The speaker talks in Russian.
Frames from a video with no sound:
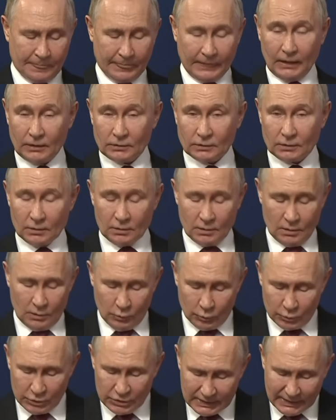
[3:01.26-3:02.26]
Это
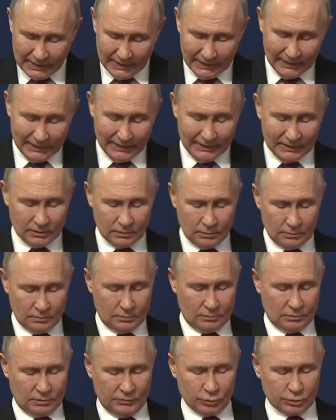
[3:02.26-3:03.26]
уникальный
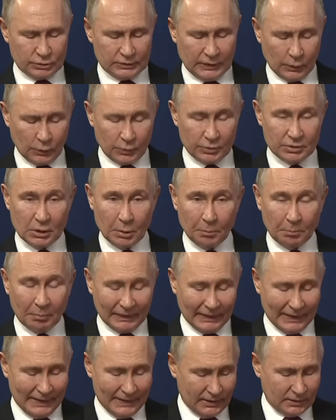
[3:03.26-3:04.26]
двусторонний
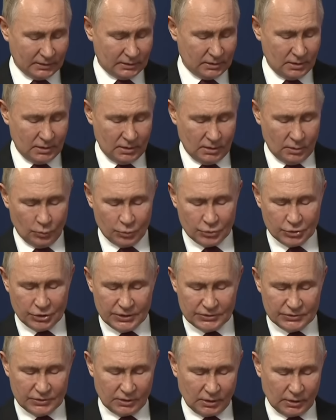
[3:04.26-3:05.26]
проект,
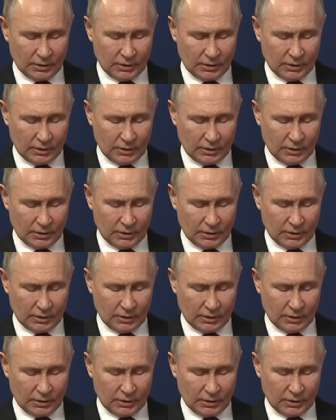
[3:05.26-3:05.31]
участники